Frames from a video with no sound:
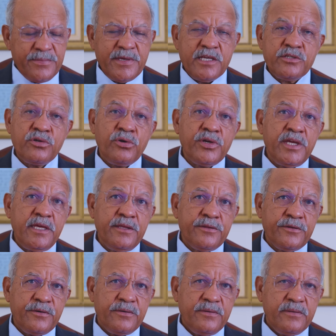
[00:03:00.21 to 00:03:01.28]
que había
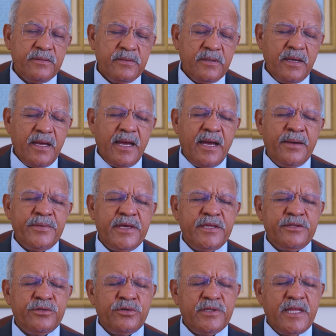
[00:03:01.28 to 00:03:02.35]
escogido,
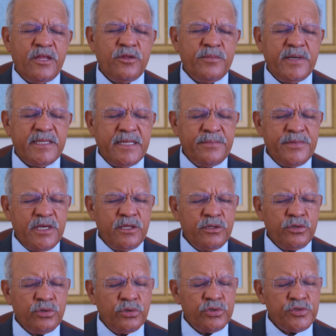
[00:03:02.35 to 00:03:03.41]
habiendo dado
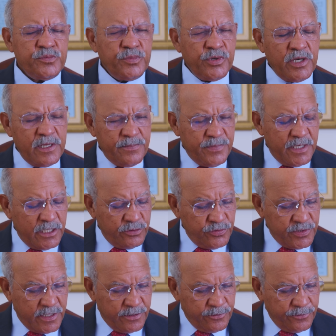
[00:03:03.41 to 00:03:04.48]
mandamientos por el
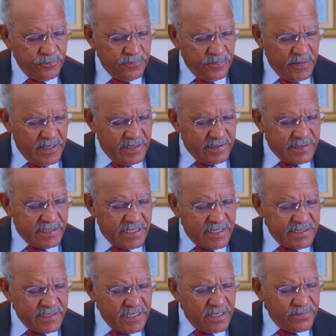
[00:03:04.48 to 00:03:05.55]
Espíritu Santo.
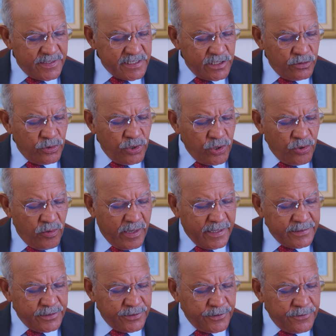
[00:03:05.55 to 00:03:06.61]
Dice el versículo
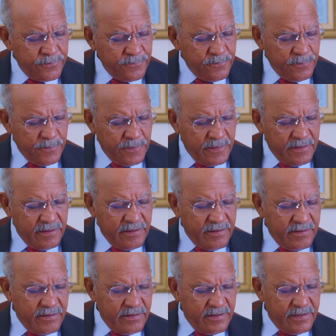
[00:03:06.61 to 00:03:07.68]
4,
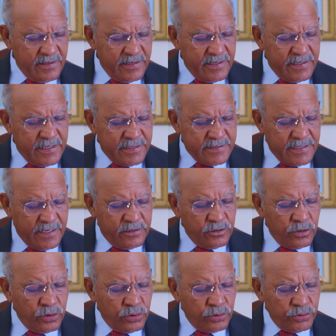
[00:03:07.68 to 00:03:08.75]
y
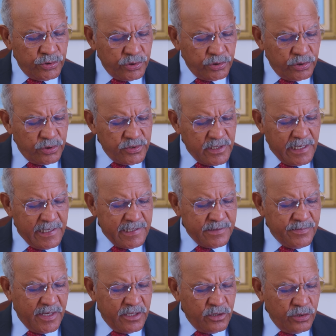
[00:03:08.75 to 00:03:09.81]
estando juntos
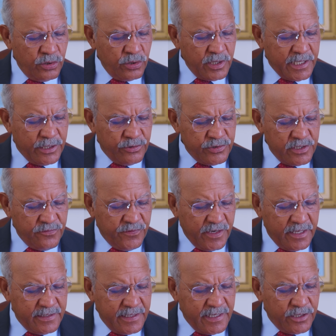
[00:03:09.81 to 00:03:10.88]
les mandó que no se
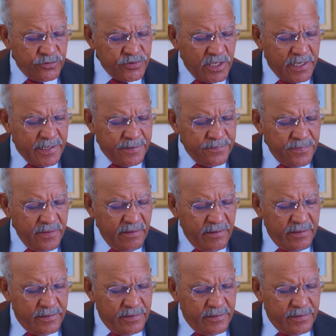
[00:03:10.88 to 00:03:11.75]
fueran de Jerusalén,